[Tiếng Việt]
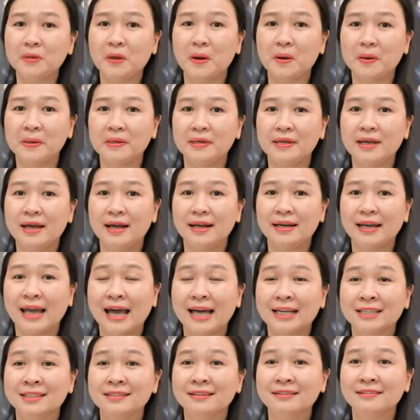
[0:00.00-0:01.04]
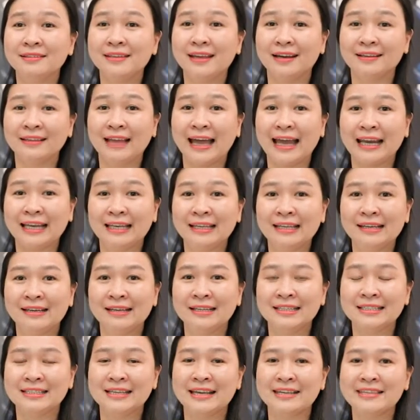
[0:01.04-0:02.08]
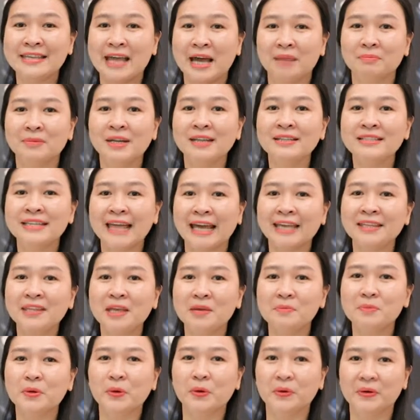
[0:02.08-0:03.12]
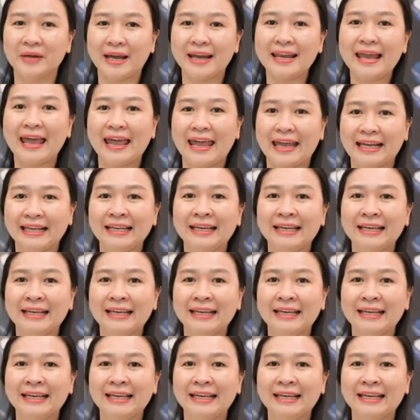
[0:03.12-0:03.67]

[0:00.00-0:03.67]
tôi là sự chân thành sẽ chạm đến trái tim của khách hàng.